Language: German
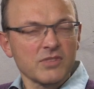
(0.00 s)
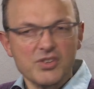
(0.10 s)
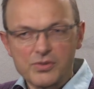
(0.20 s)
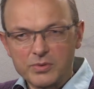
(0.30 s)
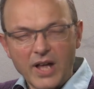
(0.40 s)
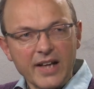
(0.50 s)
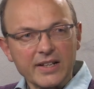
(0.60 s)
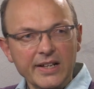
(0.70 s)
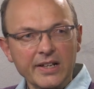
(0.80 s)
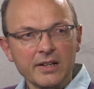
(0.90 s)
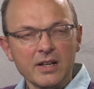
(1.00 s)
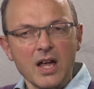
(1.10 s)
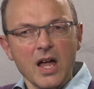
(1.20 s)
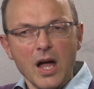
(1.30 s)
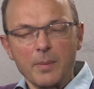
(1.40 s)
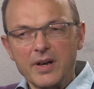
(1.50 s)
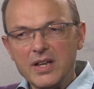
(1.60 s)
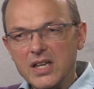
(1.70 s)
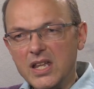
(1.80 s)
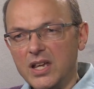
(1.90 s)
gesundheitliche, aber
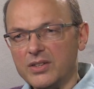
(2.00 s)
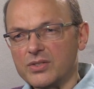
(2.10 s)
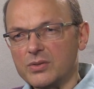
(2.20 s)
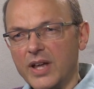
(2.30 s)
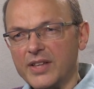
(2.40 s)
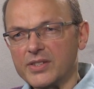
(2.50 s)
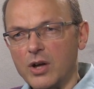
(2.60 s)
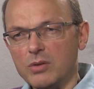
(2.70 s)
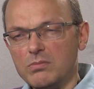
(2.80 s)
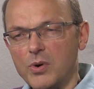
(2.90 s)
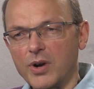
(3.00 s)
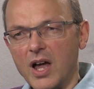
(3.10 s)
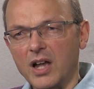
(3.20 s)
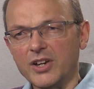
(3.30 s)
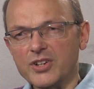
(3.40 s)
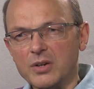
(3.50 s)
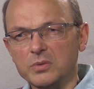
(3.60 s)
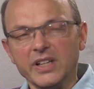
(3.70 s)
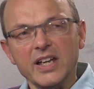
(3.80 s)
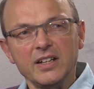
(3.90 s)
nicht zuletzt auch moralische
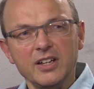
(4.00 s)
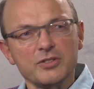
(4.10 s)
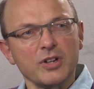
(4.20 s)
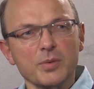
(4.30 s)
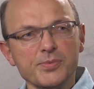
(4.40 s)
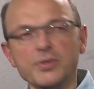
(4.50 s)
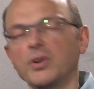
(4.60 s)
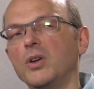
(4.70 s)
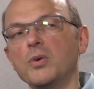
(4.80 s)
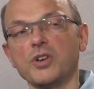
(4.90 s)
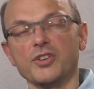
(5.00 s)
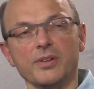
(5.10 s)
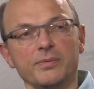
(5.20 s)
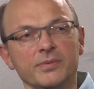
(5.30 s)
und ethische und auch psychologische.